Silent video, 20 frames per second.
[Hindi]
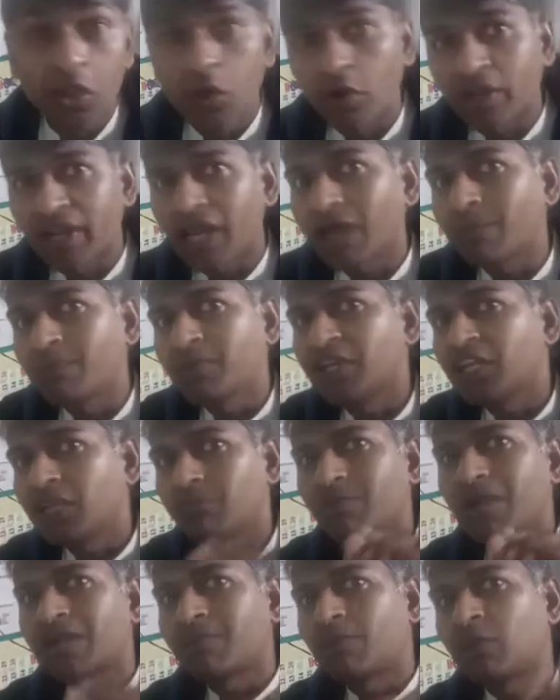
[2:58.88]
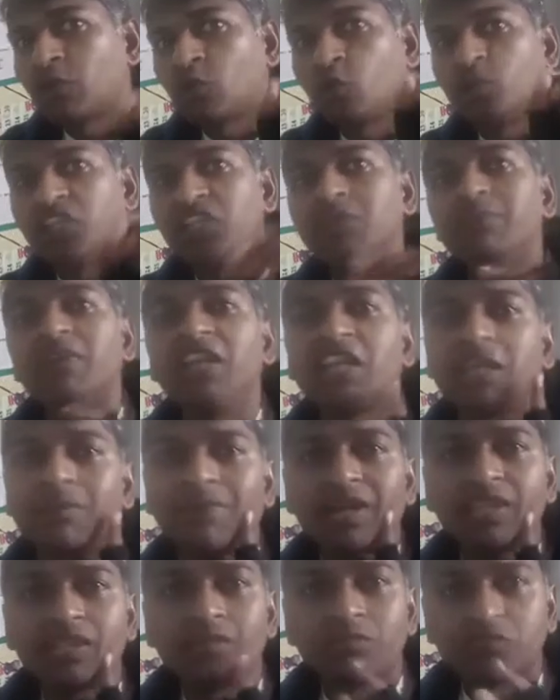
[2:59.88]
और आपने डिपार्टमेंट को ईमेल के
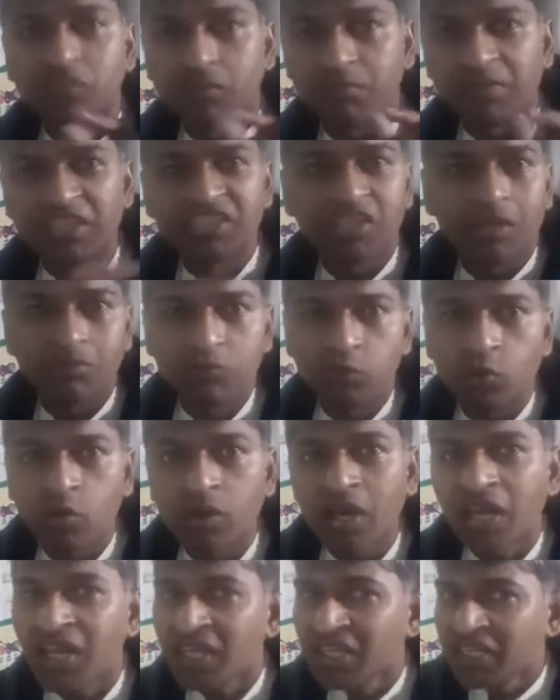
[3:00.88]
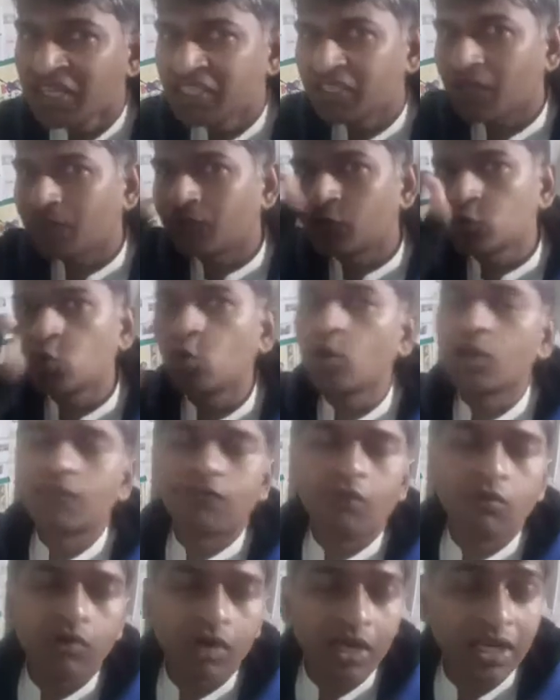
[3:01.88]
माध्यम से भेजा भी होगा या फिर गूगल
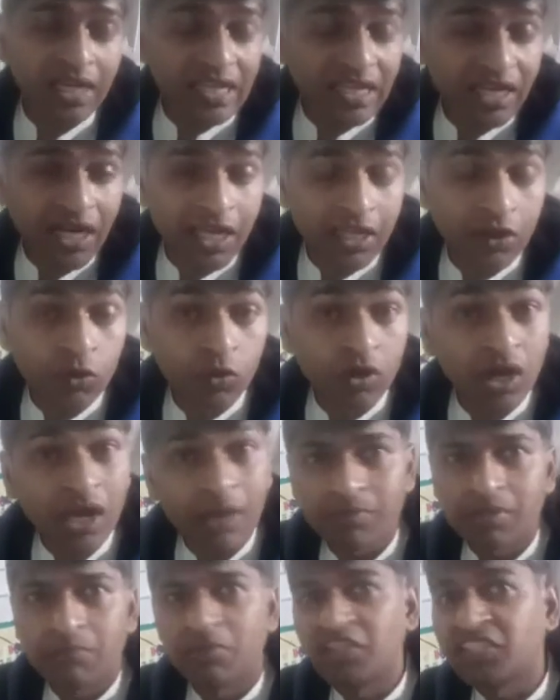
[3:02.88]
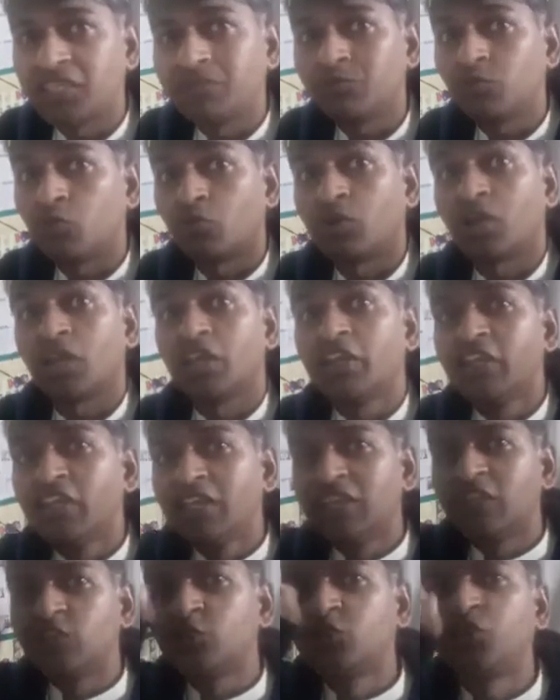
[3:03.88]
फॉर्म का लिंक आया होगा आपने भेजा भी होगा
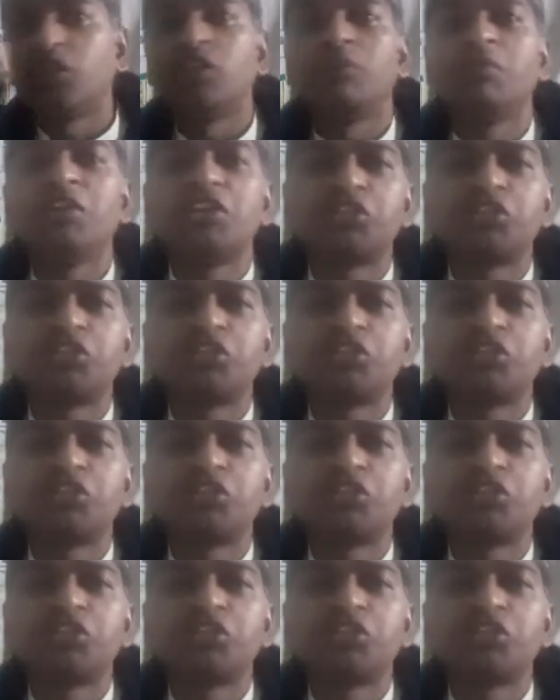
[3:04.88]
जिन भी